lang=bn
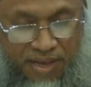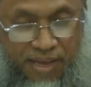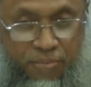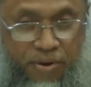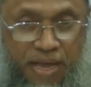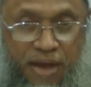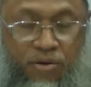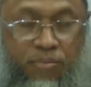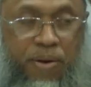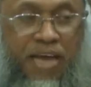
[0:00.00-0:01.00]
এরপরে
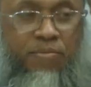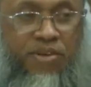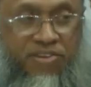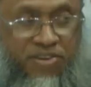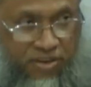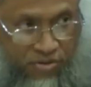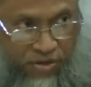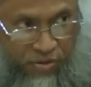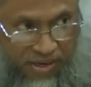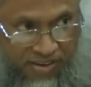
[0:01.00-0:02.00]
এখন বাই মিস্টেক
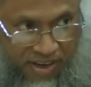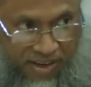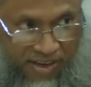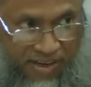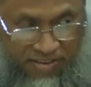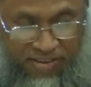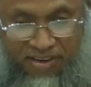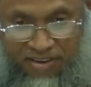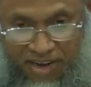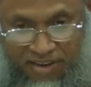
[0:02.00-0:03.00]
যদি হয়ে যায়
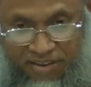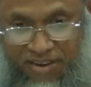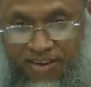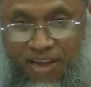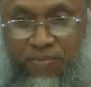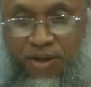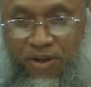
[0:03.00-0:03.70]
অ্যাক্সিডেন্ট অ্যাক্সিডেন্ট কেমনে